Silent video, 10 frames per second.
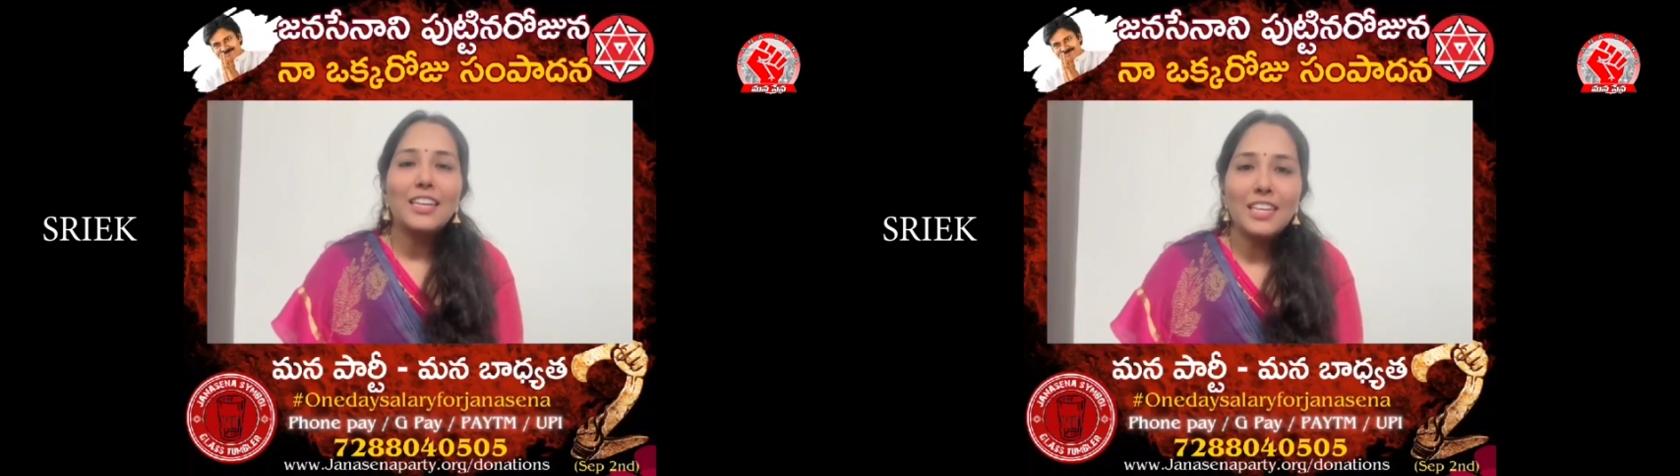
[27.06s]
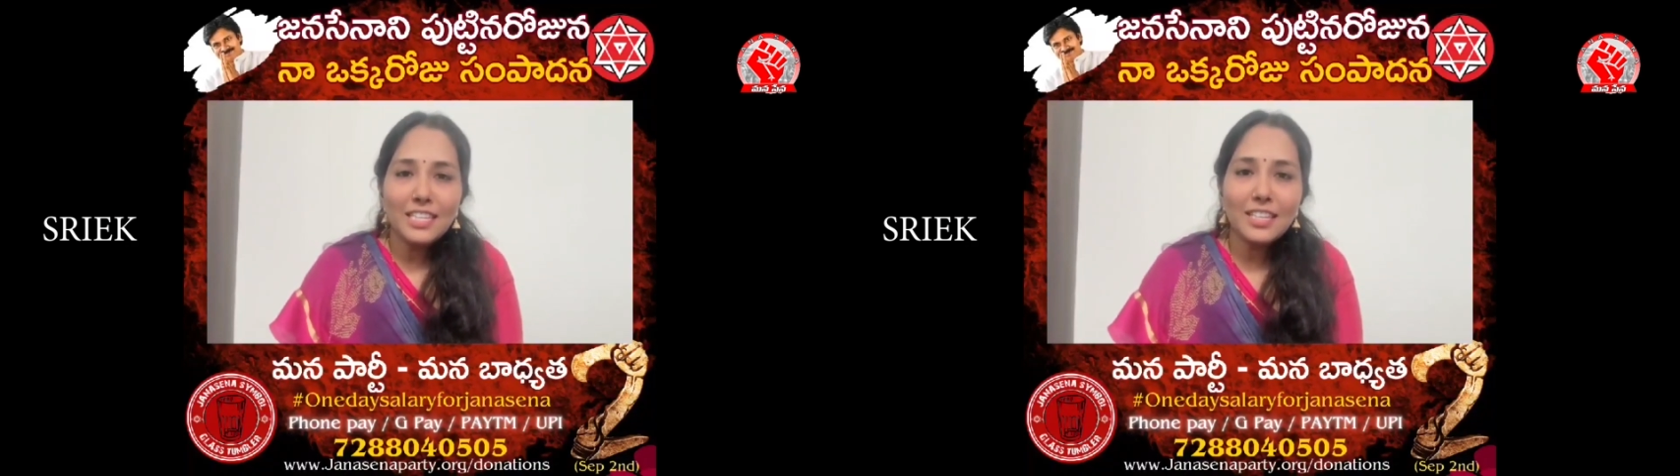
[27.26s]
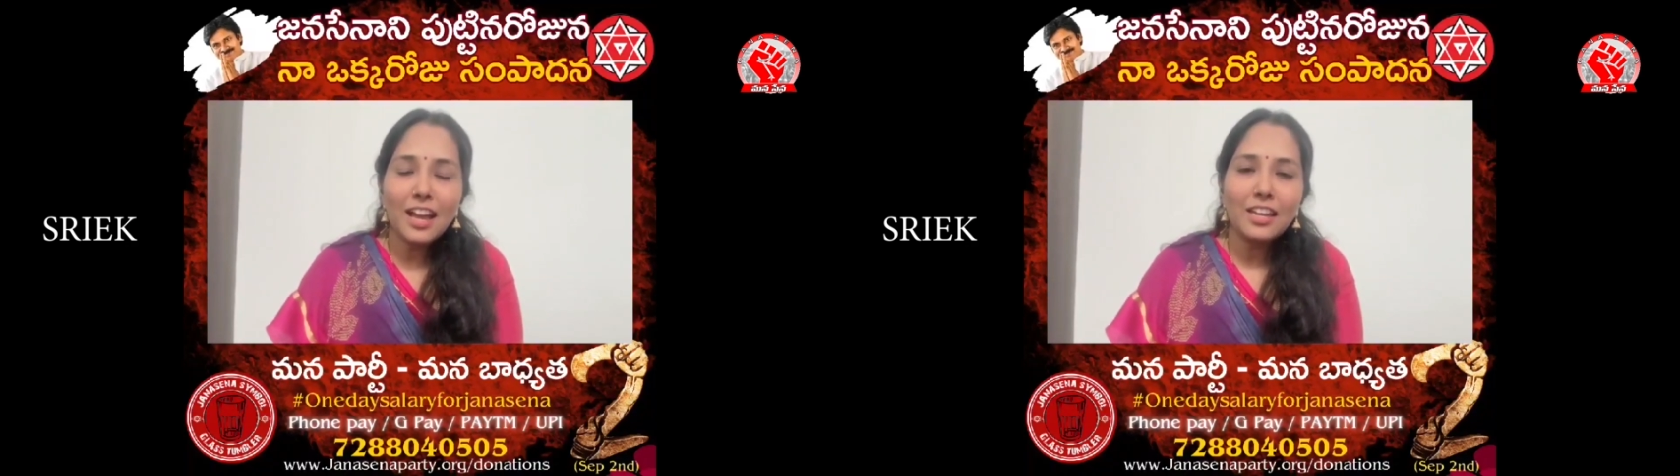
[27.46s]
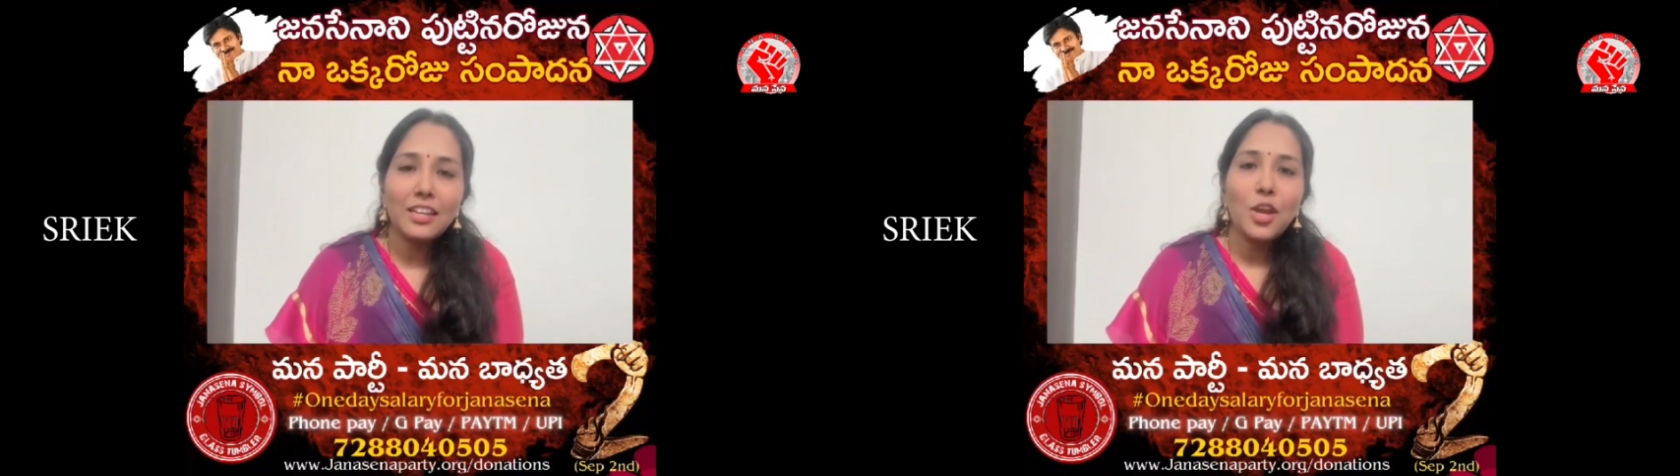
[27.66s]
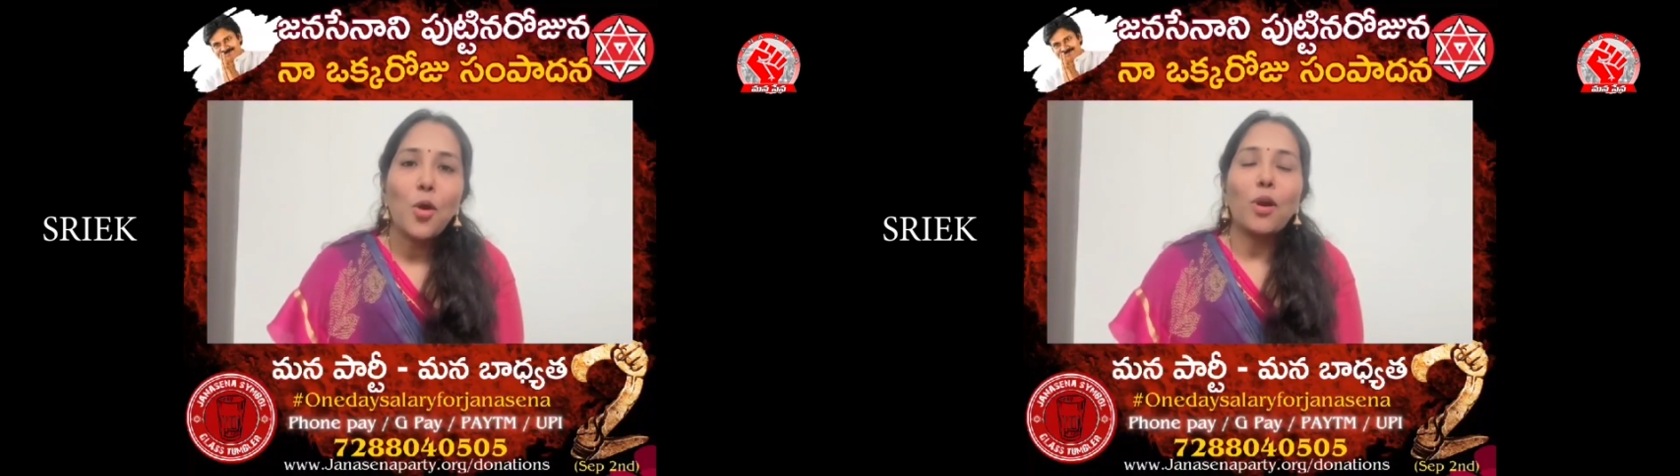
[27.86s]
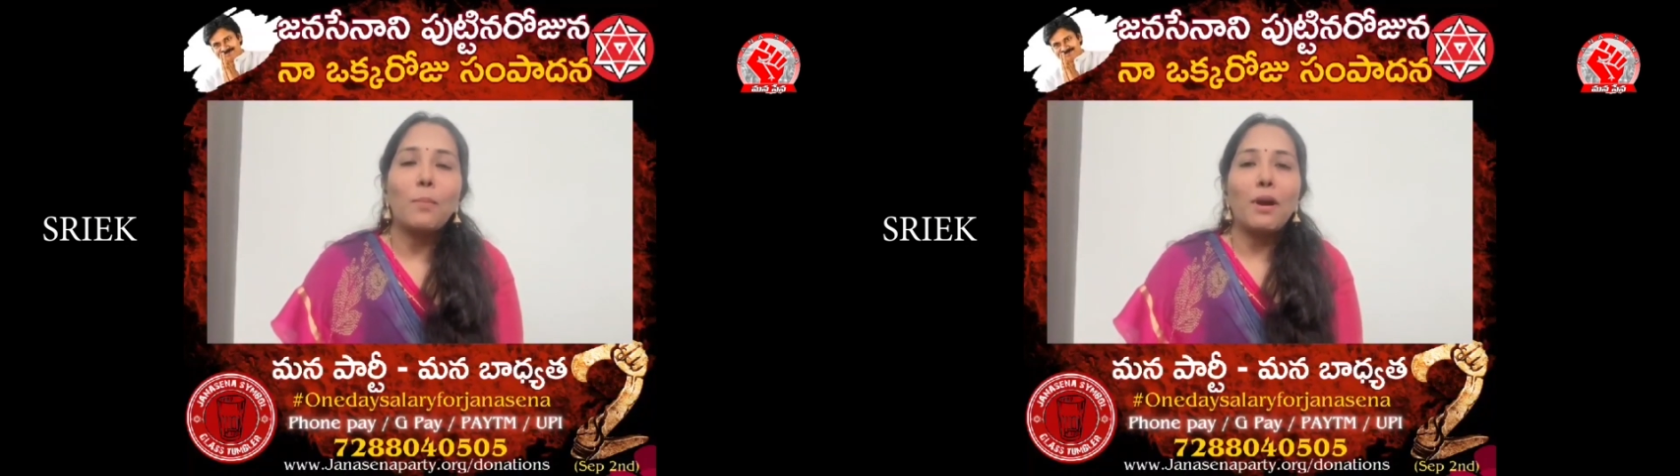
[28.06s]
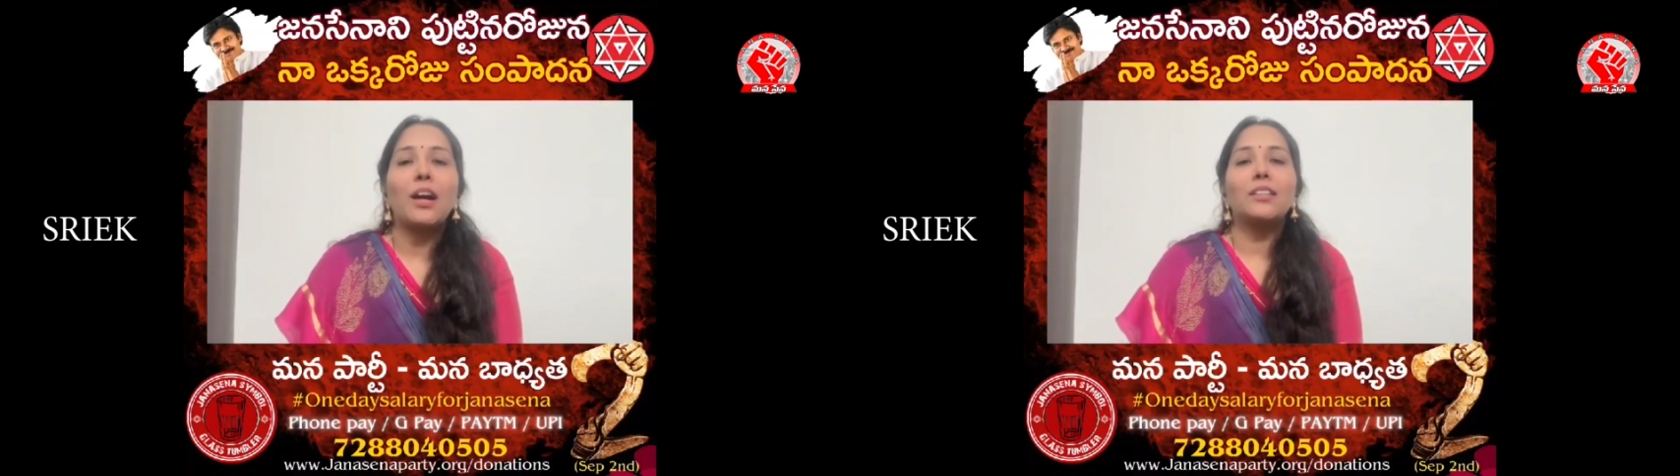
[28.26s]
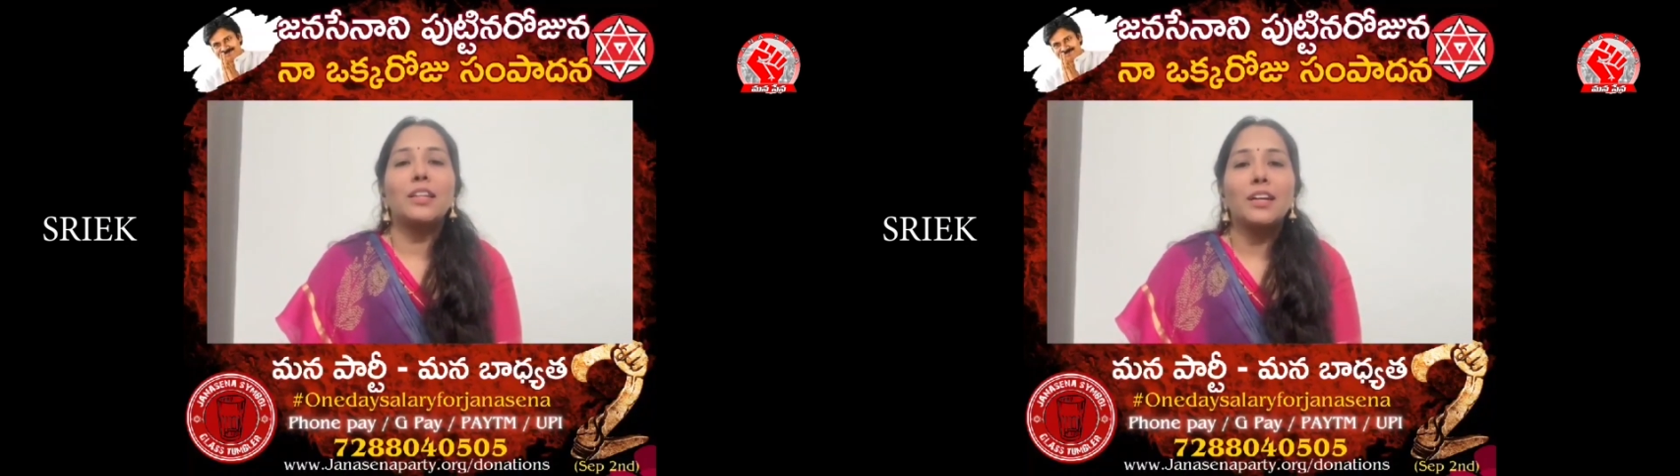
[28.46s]
ఈసారి ఒక
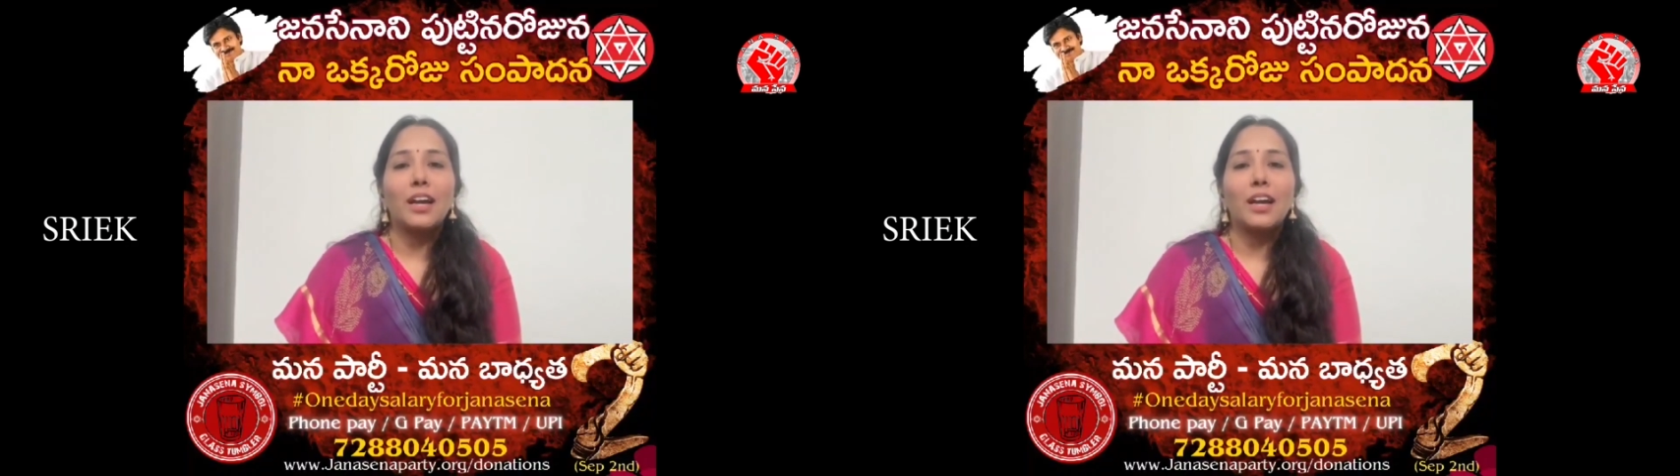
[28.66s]
మహత్తర